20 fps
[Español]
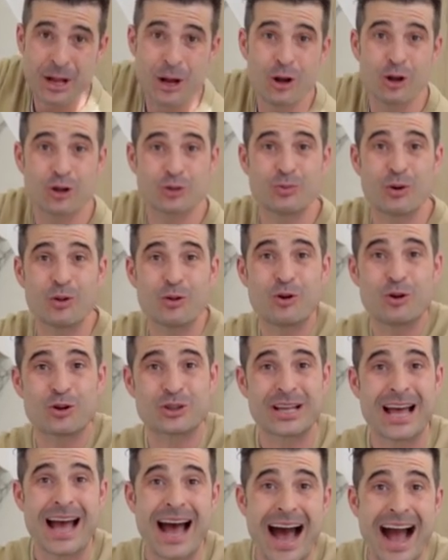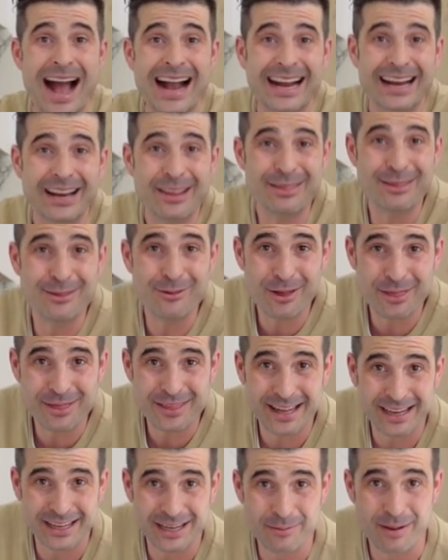Los módulos han crecido
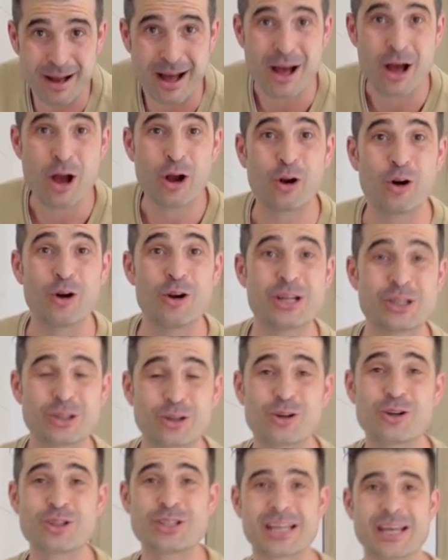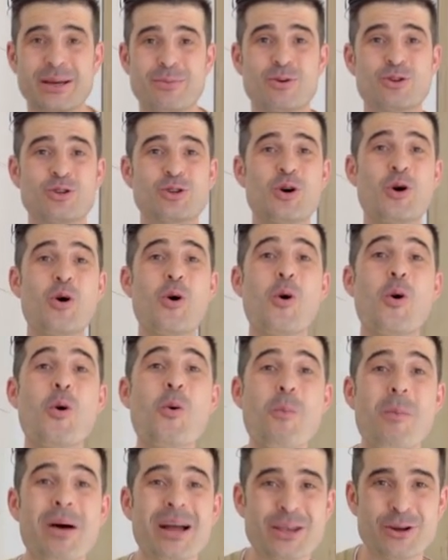hacia arriba. Con esto conseguimos
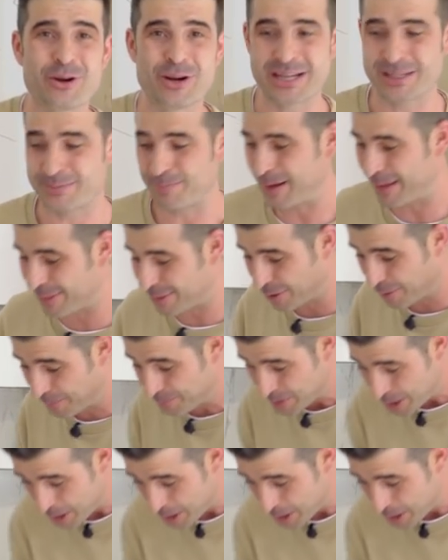un mayor espacio.